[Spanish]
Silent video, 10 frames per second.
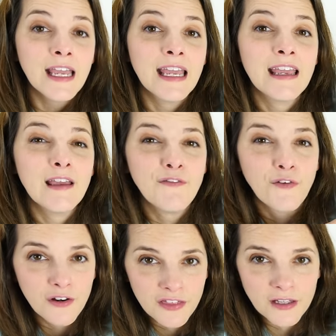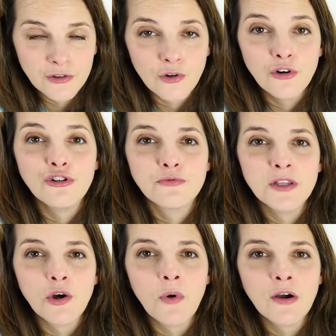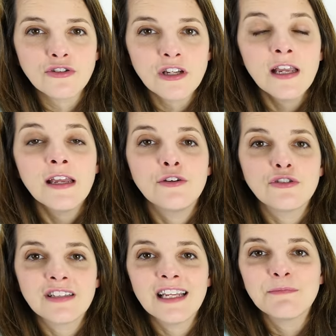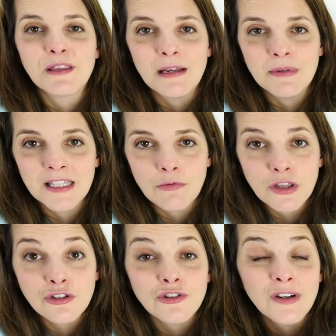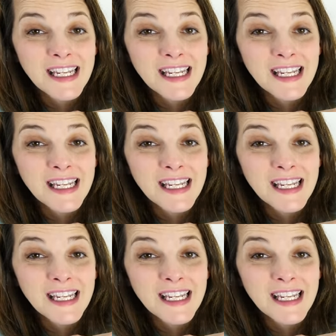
eh, forzando con los videojuegos, no sea especialmente ruidoso.